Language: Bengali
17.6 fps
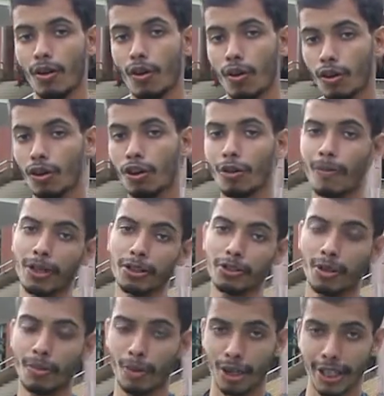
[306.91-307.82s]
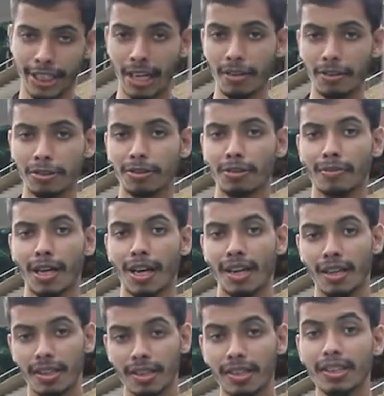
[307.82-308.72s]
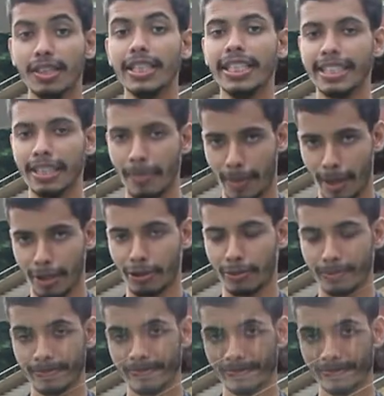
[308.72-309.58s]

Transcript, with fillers: অক্ষরপত্র বইটাও তোমরা নিতে পারো